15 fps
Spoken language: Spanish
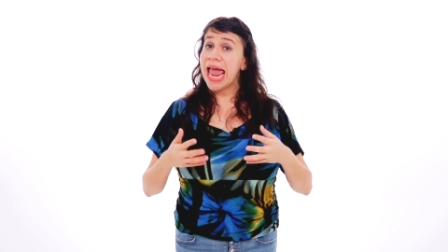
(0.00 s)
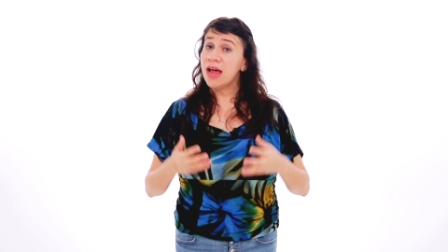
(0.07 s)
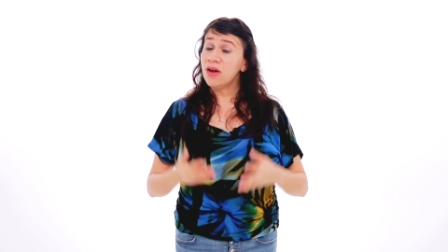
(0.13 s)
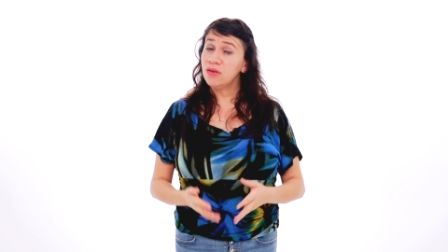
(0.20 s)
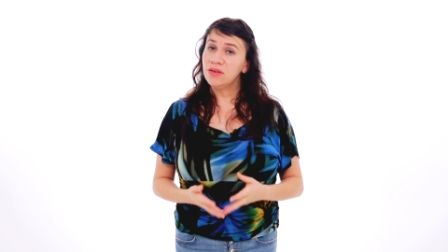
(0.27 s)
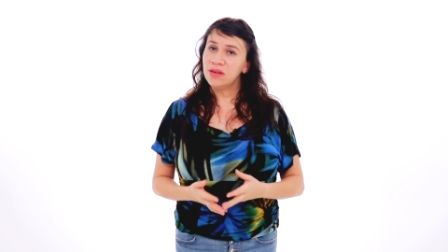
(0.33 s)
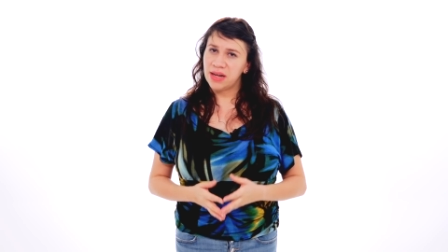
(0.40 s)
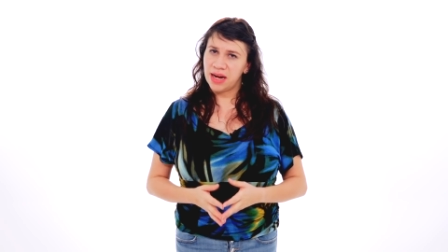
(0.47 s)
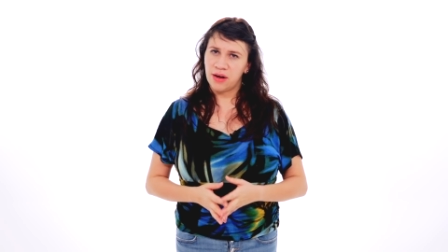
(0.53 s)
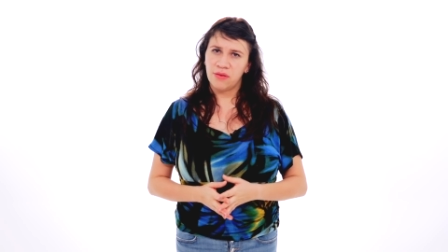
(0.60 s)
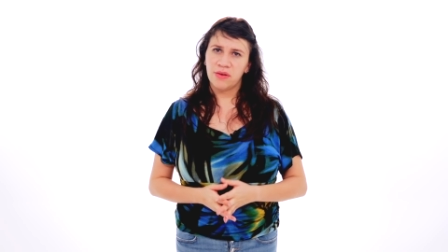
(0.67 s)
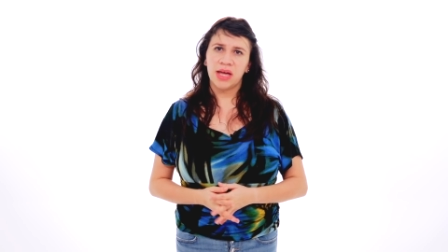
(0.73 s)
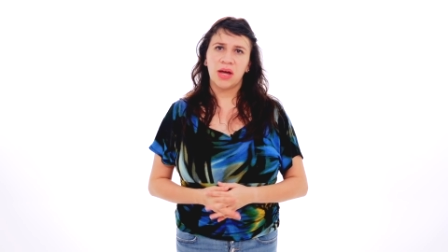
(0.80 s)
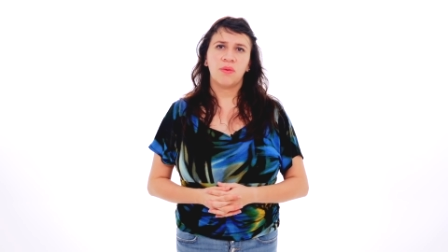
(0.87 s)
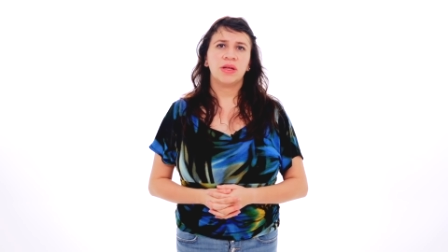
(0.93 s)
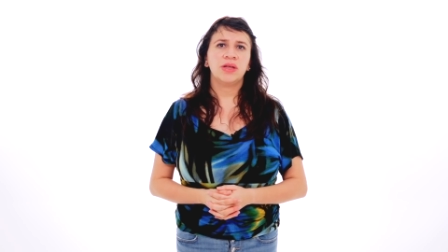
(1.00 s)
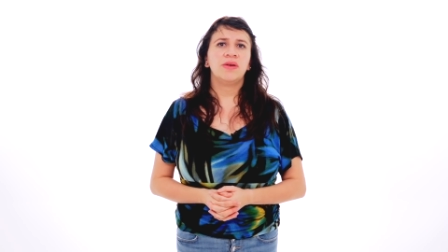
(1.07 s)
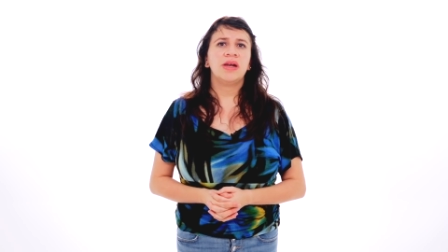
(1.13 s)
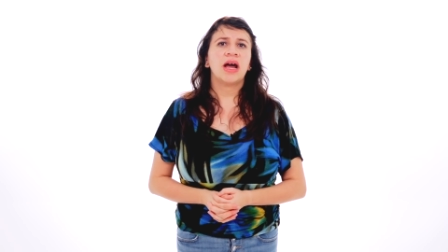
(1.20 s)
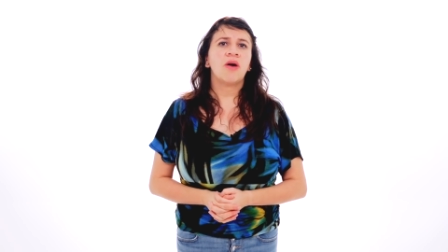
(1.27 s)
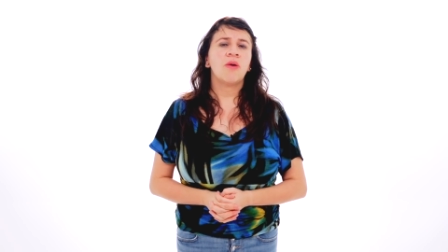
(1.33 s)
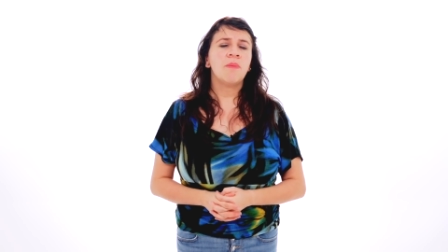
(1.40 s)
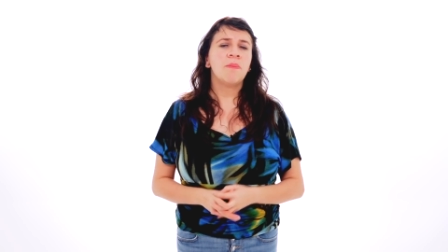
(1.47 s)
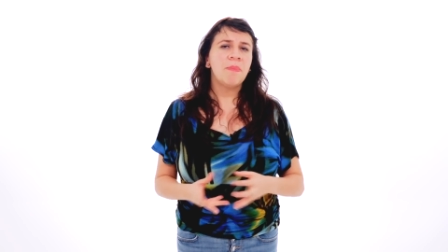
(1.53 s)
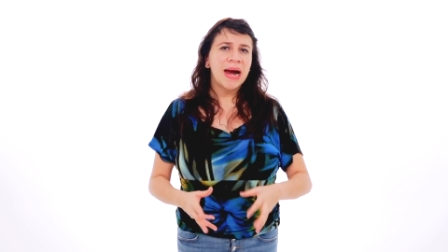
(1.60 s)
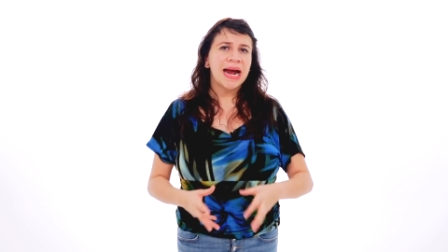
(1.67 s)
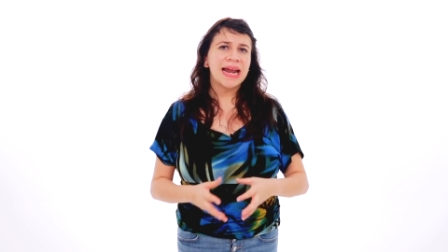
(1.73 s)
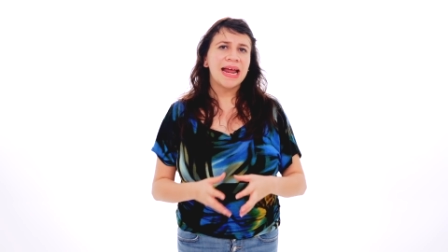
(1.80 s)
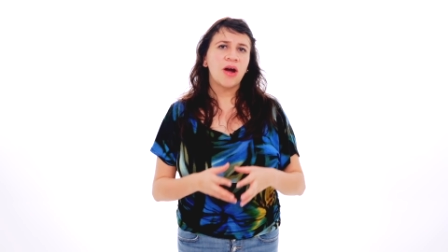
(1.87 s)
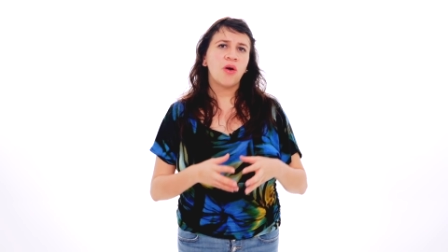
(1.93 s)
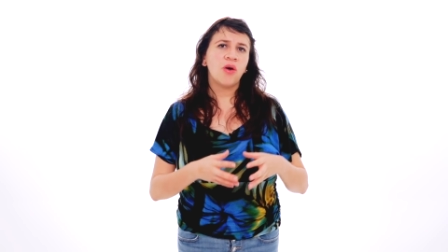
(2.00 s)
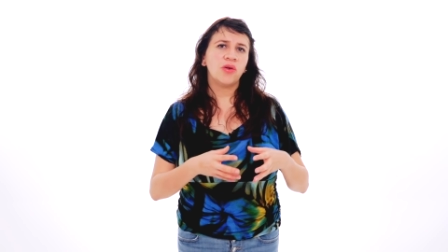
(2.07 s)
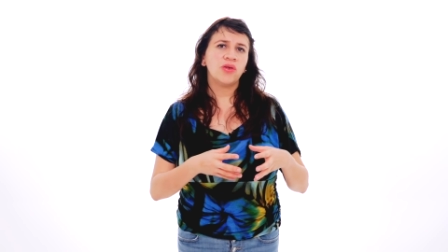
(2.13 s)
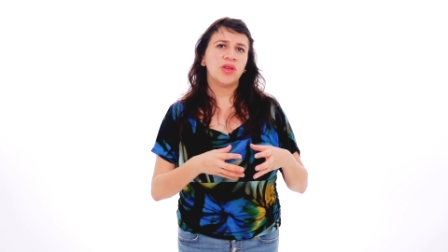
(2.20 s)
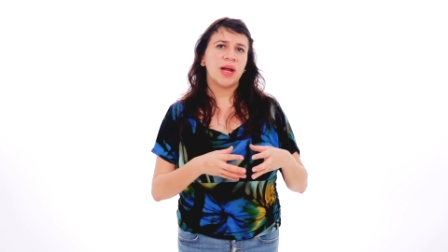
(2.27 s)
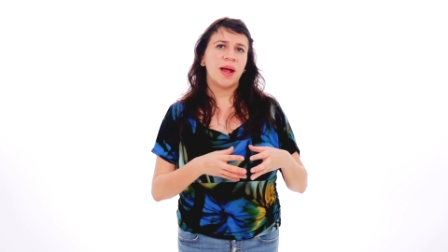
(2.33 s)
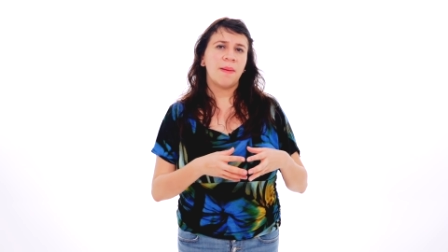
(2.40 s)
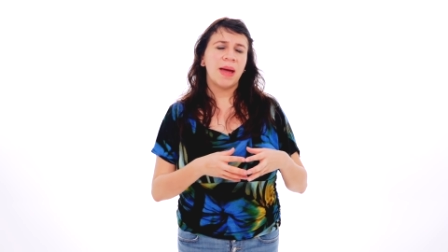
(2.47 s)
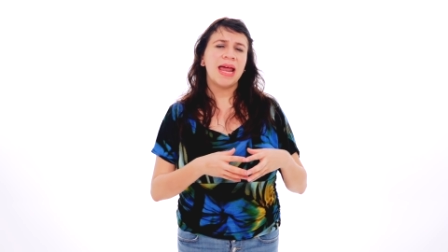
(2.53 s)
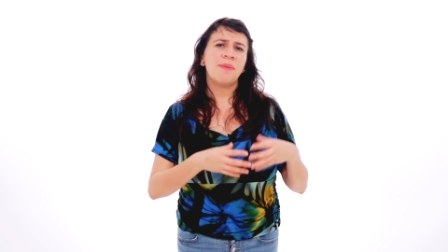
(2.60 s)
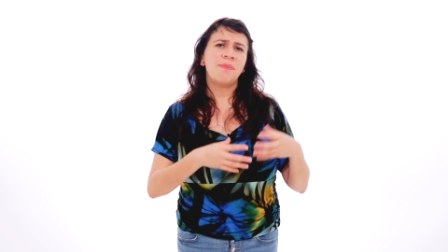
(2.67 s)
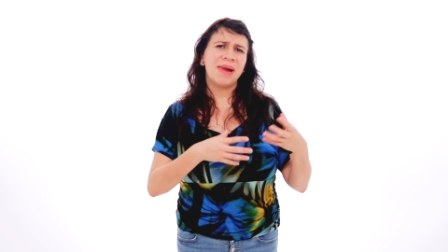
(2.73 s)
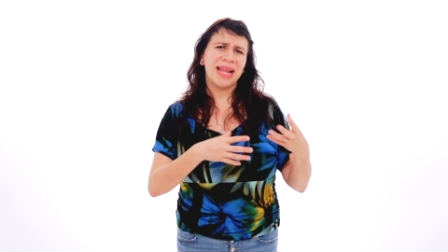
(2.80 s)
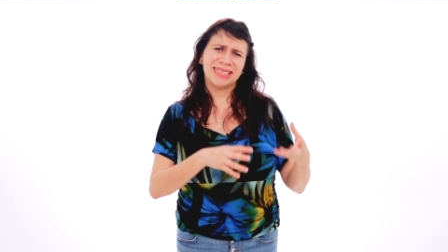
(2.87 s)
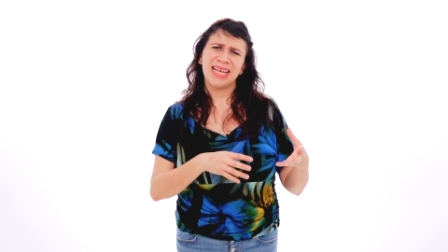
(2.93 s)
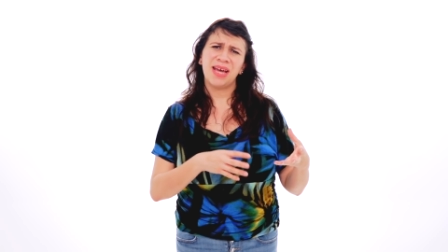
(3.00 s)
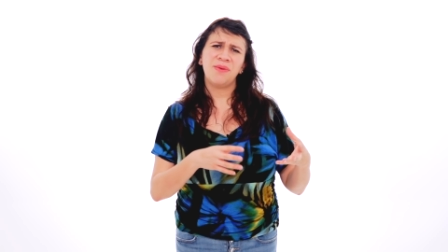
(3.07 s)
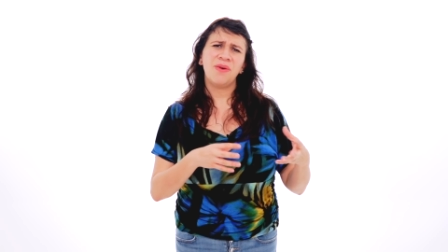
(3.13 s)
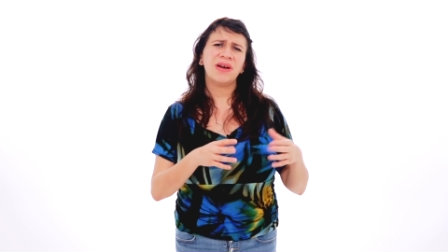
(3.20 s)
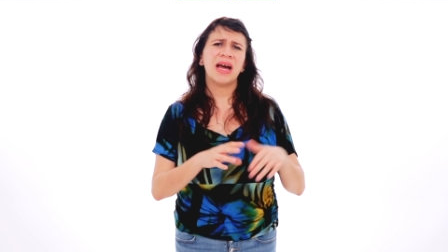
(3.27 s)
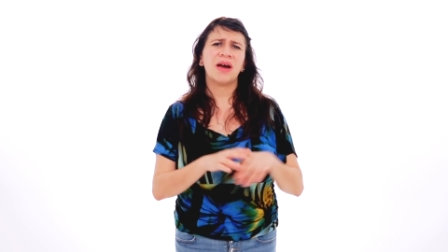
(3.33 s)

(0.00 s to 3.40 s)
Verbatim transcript: encontraron que cuando la comparan contra el placebo,